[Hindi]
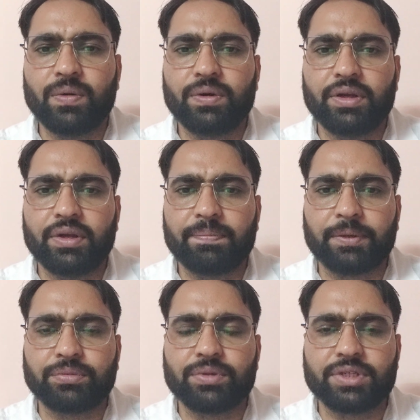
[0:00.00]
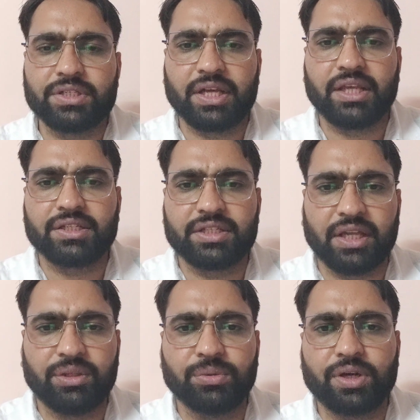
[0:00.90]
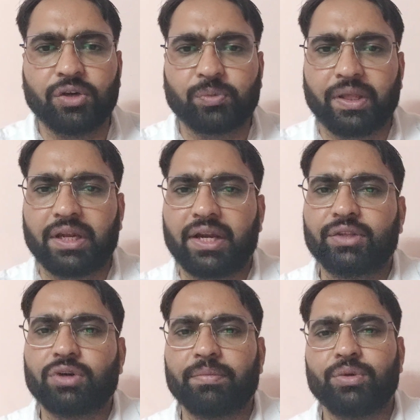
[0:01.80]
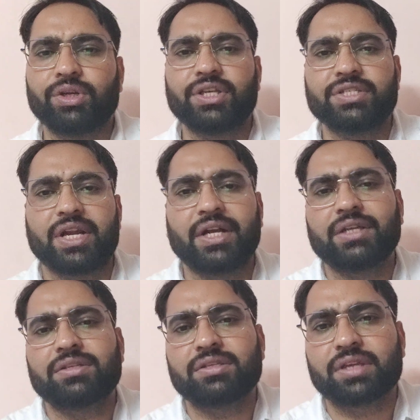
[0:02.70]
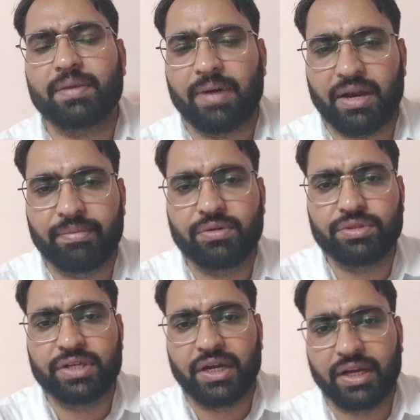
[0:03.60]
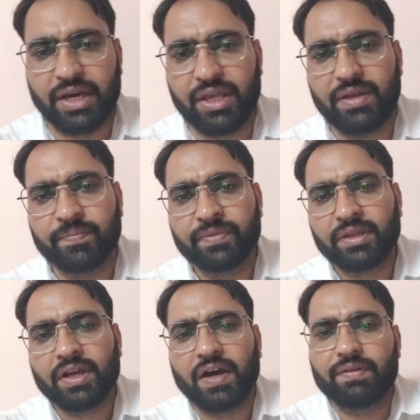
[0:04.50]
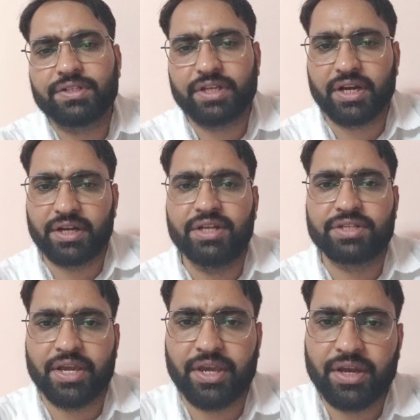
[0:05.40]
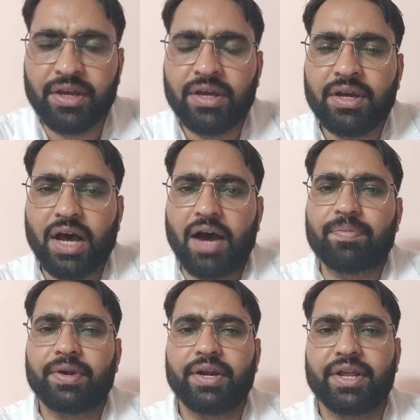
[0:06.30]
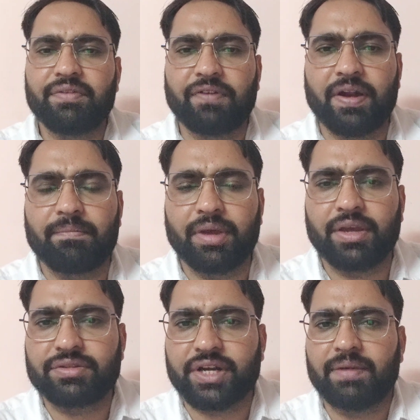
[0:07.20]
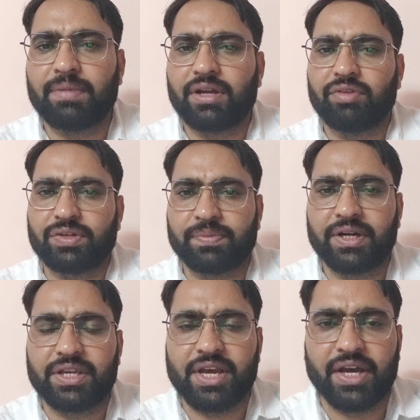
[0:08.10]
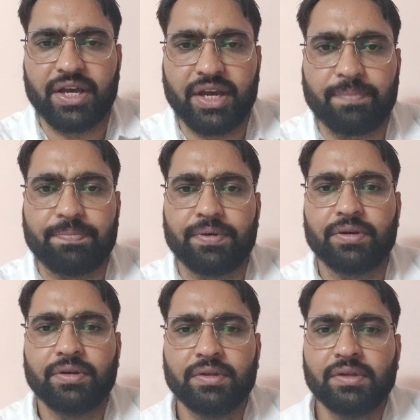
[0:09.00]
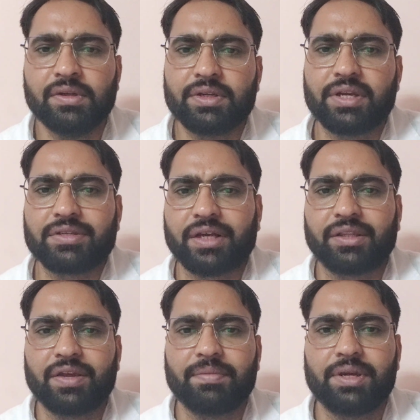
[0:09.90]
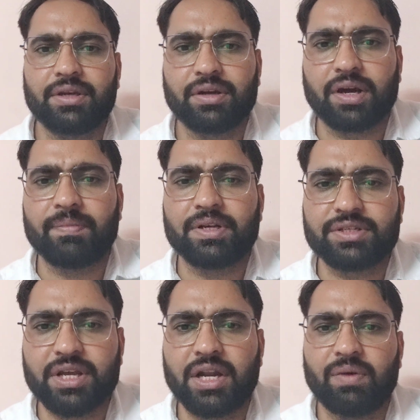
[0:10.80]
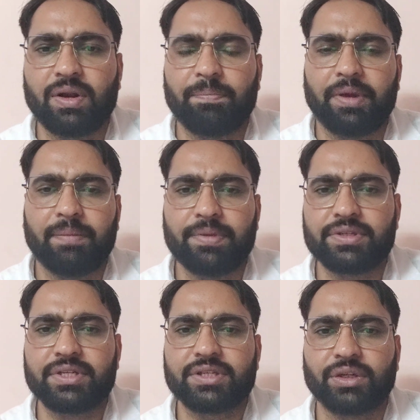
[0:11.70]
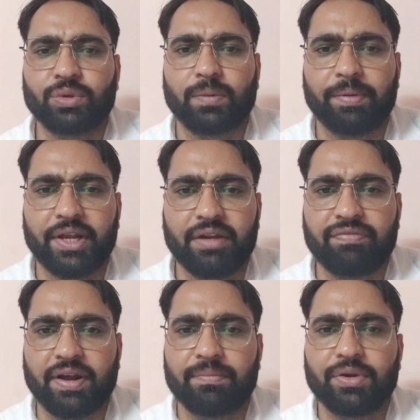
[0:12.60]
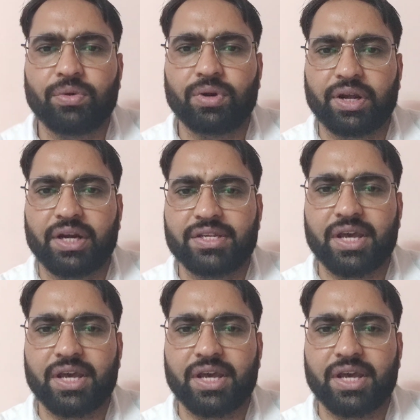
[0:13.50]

और पशुओं से ज़्यादा से ज़्यादा दूध का उत्पादन लेना तो हमें उनकी जेनेटिक्स के बारे में कुछ जानकारी अवश्य रखनी चाहिए आपने डेयरी फार्म में सेट में इन्वेस्टमेंट किया है आप ये चाहते हैं भी कमर्शियल लेवल पे बिजनेस के तौर पे डेयरी फार्मिंग को रखा